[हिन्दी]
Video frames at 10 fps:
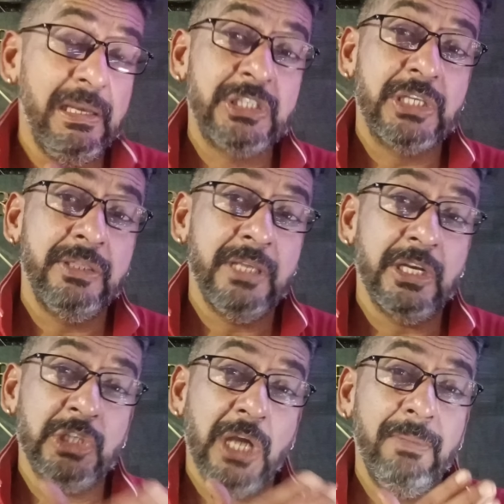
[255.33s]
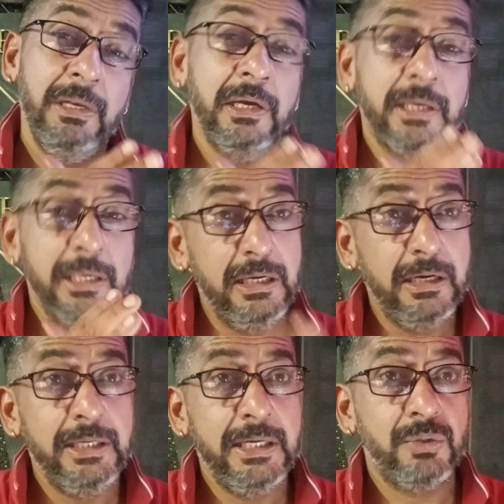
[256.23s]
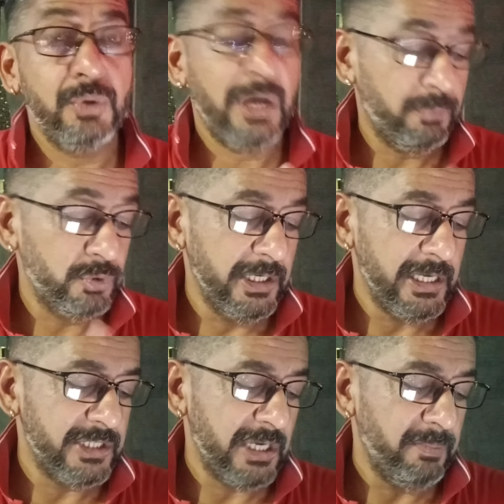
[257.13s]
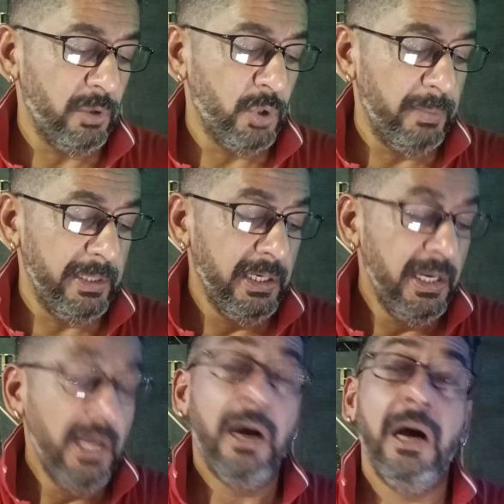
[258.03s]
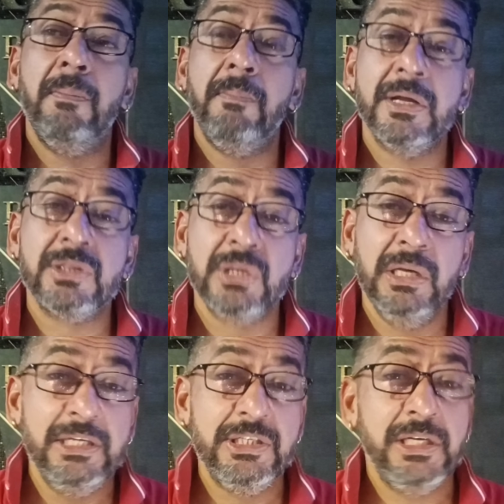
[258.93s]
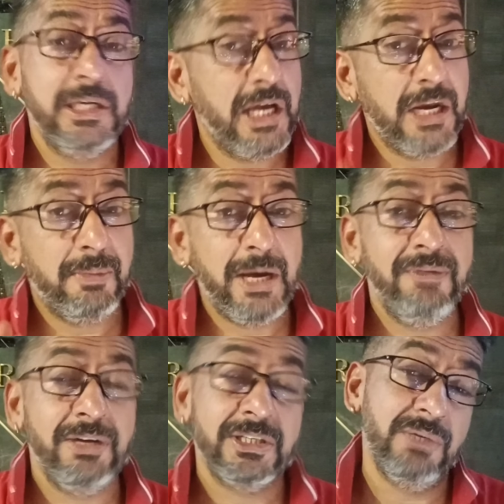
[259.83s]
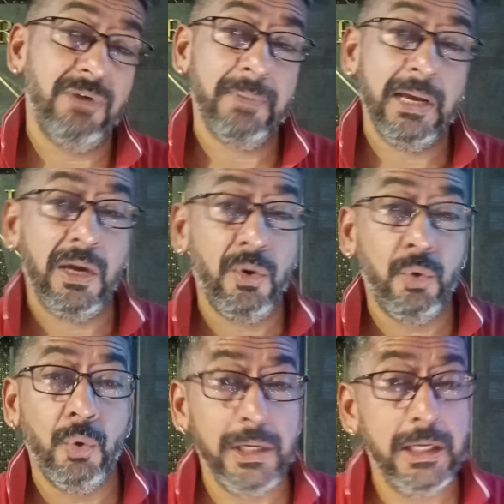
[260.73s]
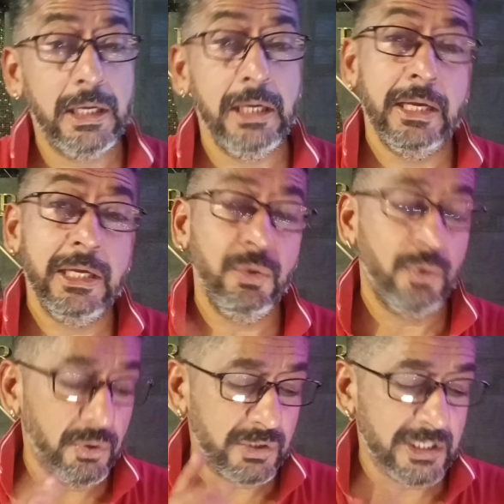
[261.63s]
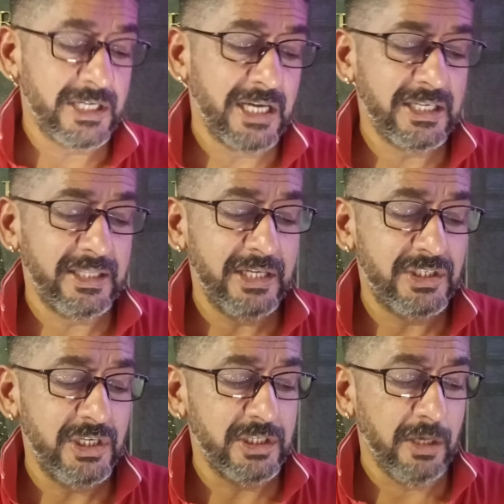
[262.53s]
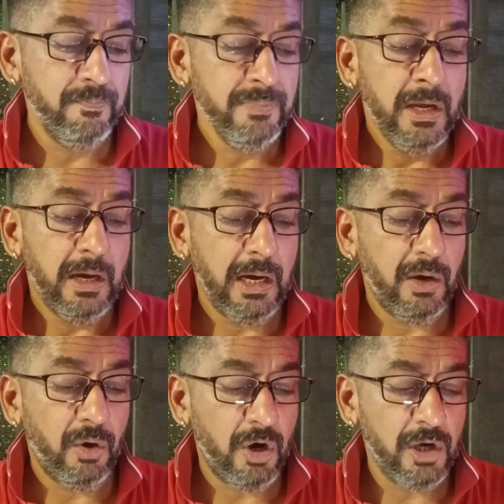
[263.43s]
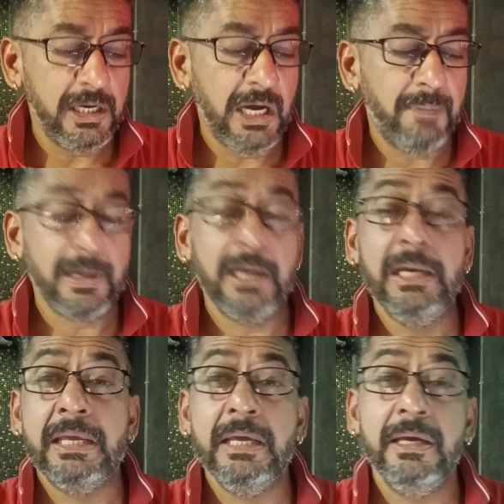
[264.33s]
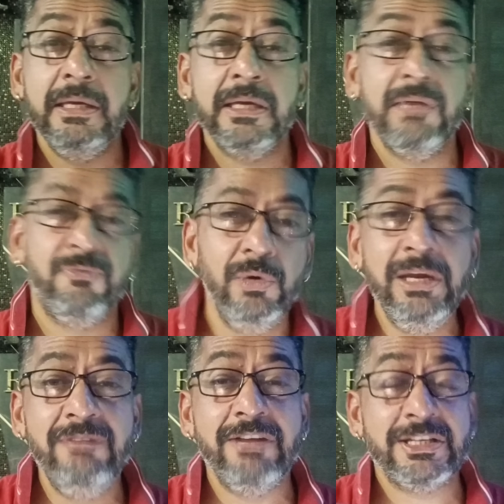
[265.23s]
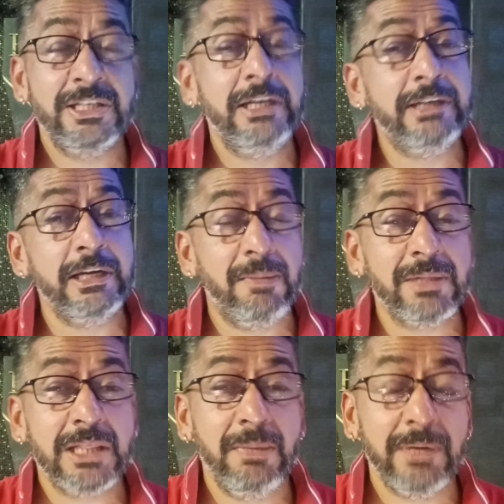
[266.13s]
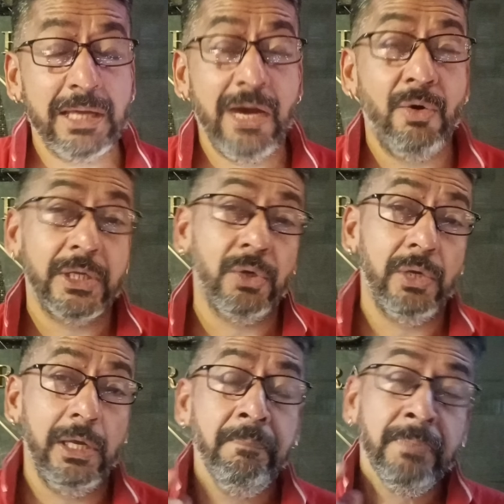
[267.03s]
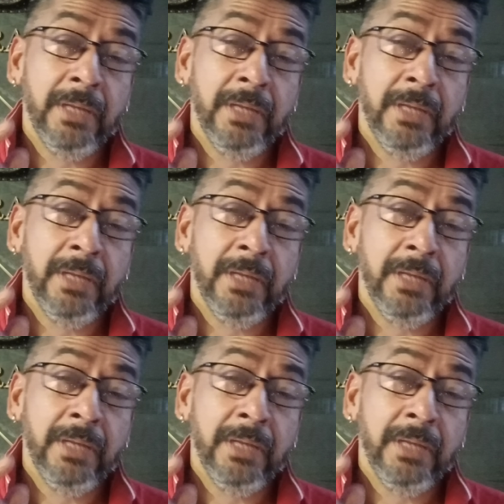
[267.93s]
लिस्ट के अंदर शामिल की गई हैं तो आप उसकी टेंशन बिल्कुल भी आ, मत लीजिए कि यार हमारी वैक्सीन वहाँ पे अलाउ होगी कि नहीं होगी उसके साथ साथ एक चीज़ आ, और यहाँ पर लिखी गई है कि फुली वैक्सीनेटेड का मतलब क्या होता है क्योंकि